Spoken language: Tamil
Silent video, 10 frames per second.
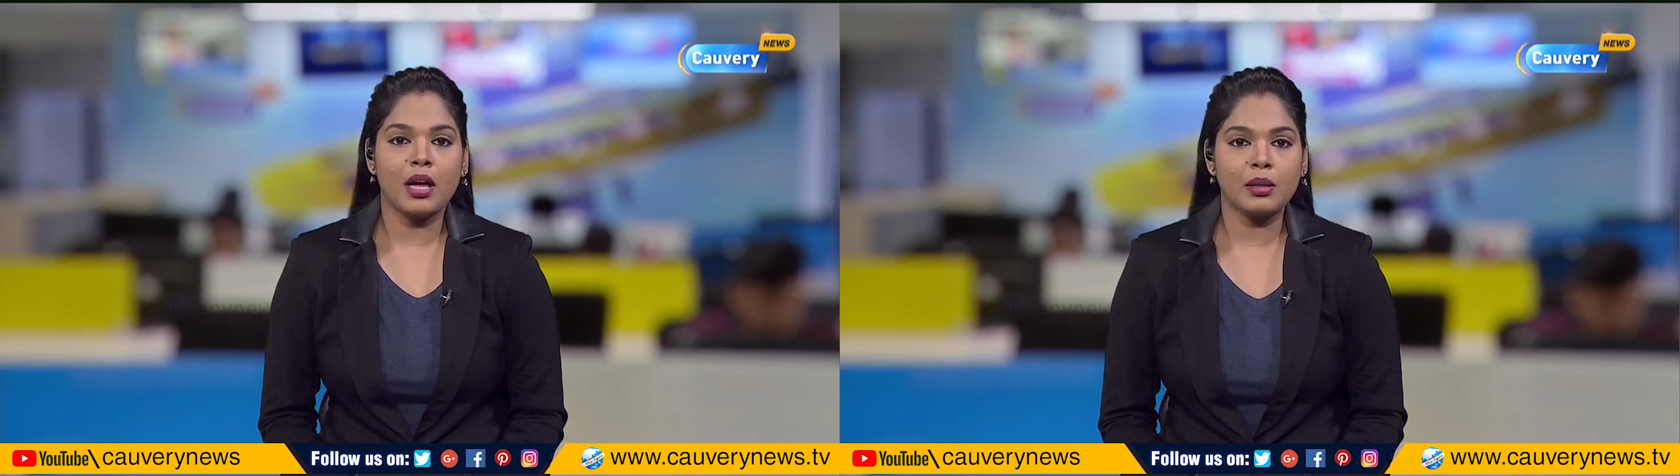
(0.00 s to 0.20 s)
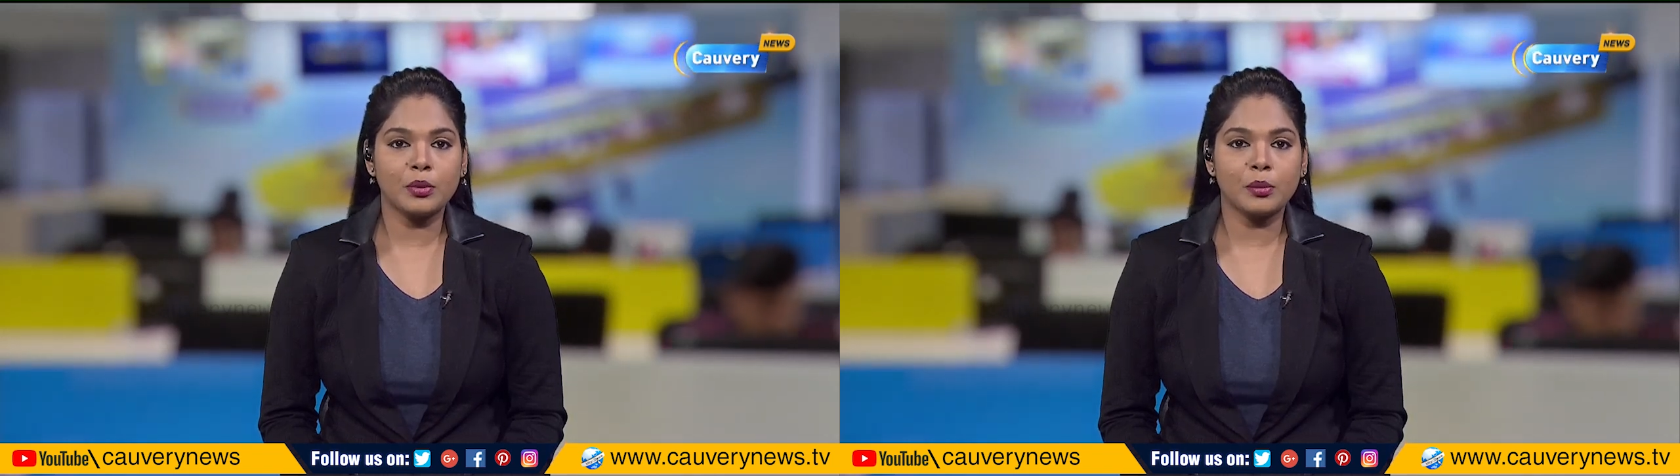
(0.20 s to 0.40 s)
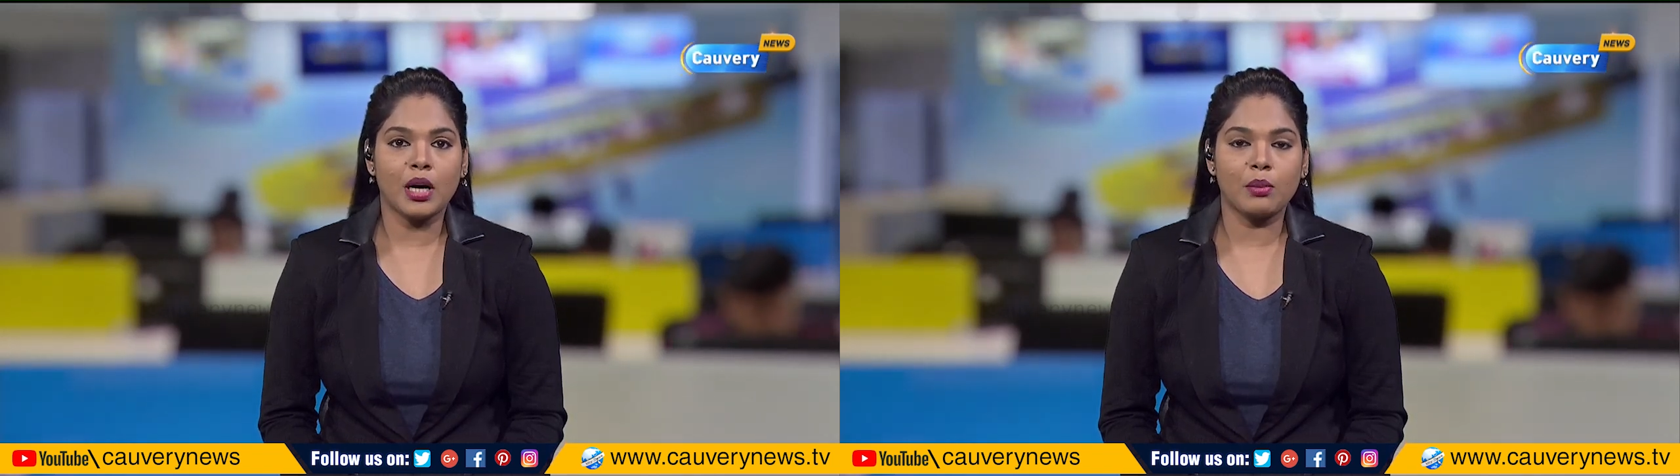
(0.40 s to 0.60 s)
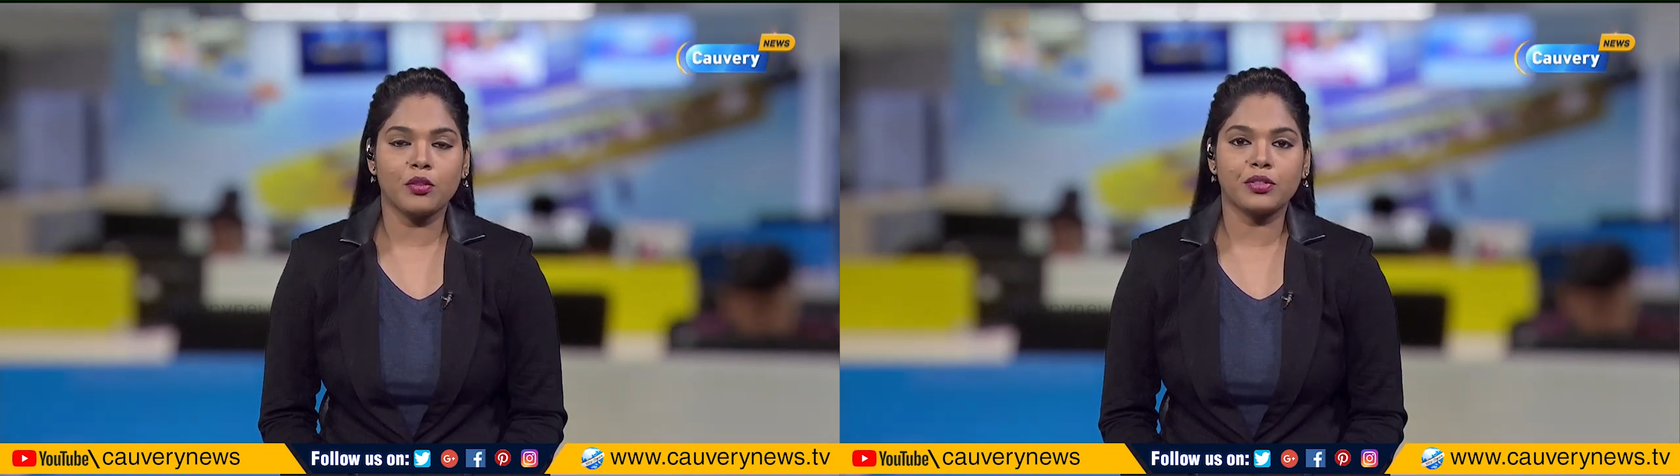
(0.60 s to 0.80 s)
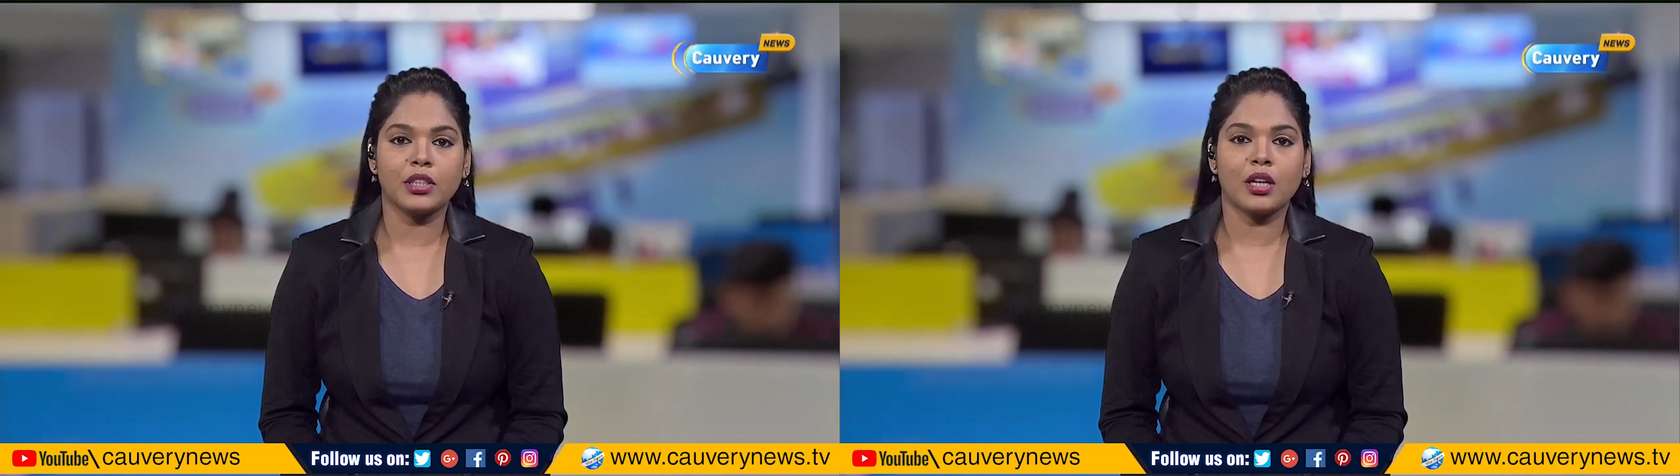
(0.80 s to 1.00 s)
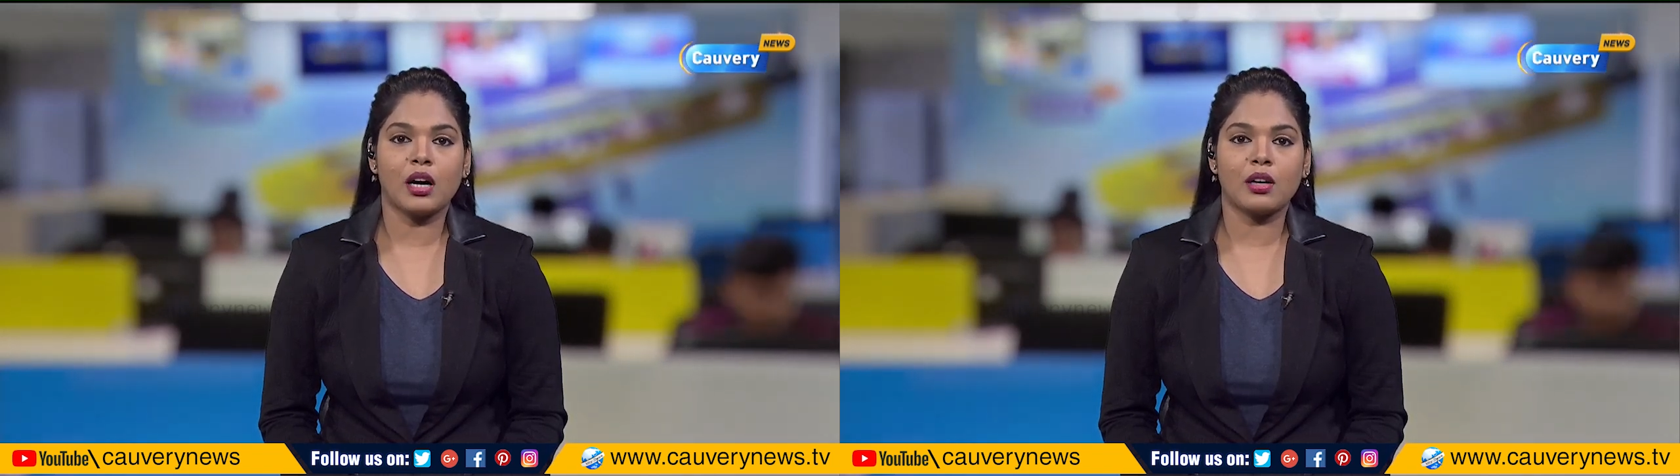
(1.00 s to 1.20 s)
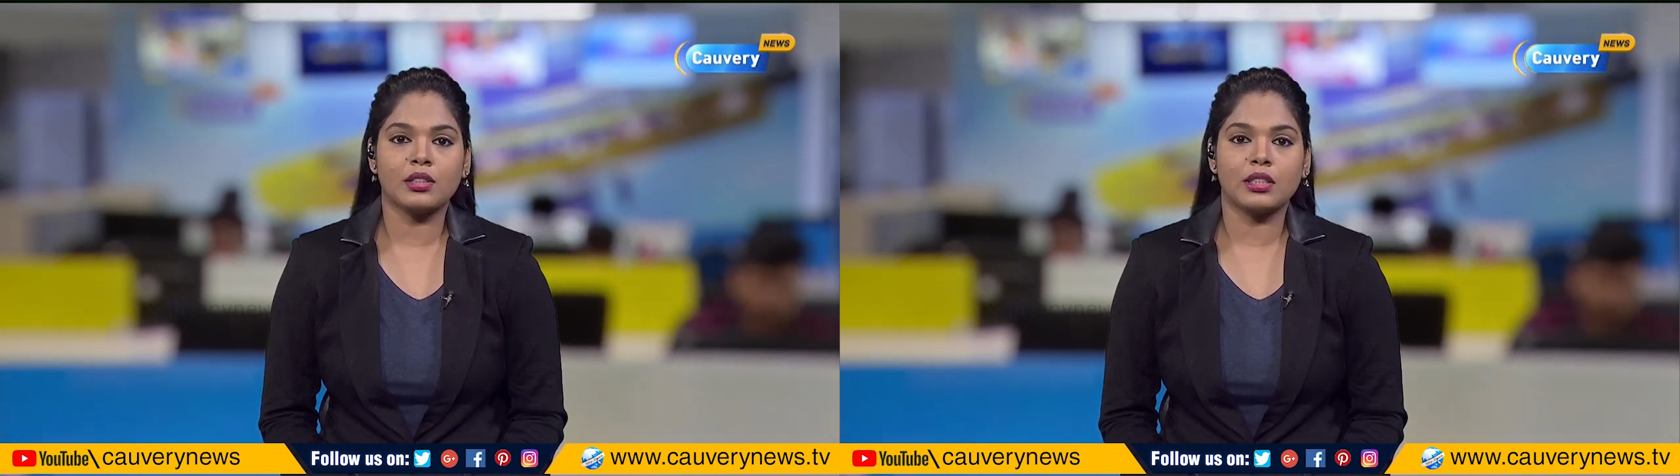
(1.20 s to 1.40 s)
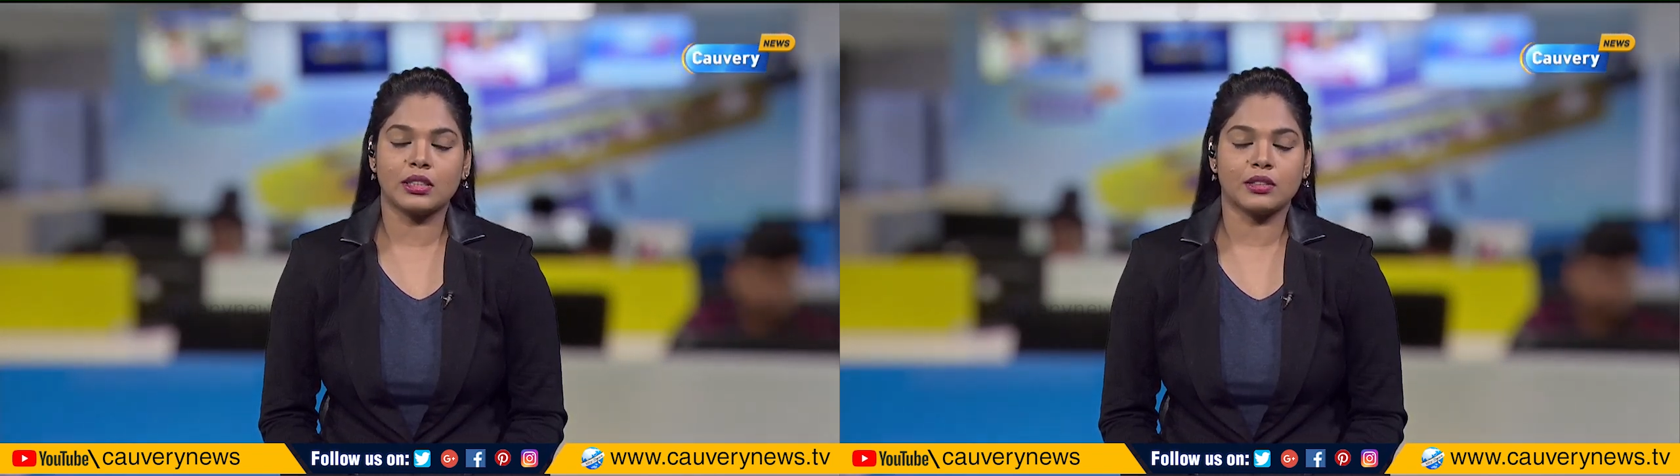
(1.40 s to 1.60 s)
மெஹபூபா முஃப்தி ஆறுதல்